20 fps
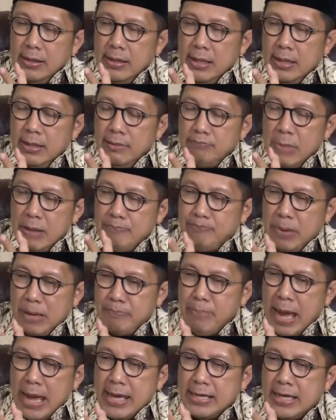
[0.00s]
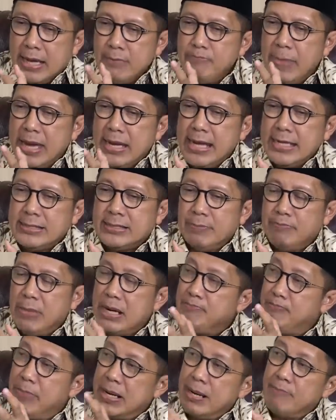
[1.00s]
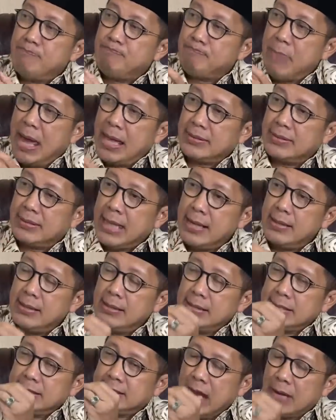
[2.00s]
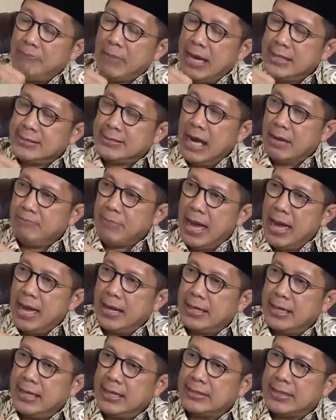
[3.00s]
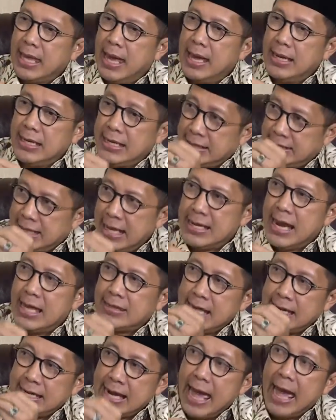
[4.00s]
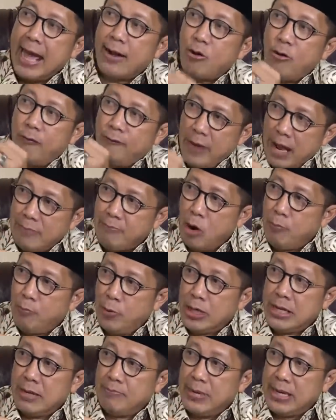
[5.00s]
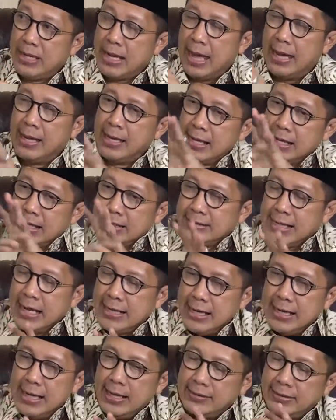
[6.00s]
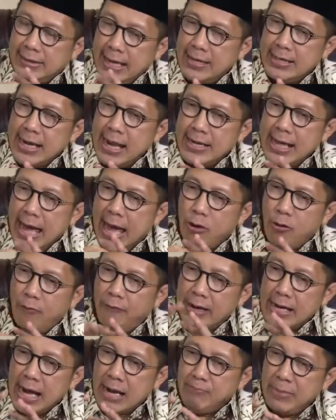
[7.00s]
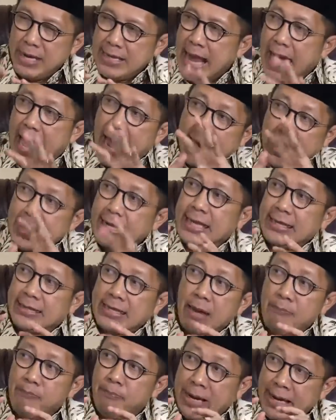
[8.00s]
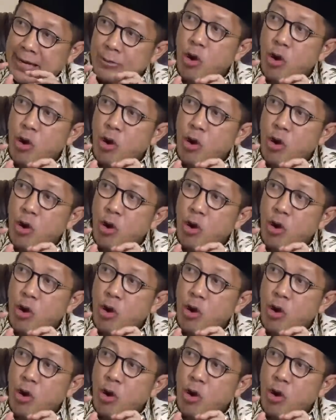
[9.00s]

uh, memperbaiki manajemen penempatan jamaah-jamaah kita di tenda-tenda Arafah maupun di Mina. Jadi hmm. tenda di Arafah dan Mina akan kita beri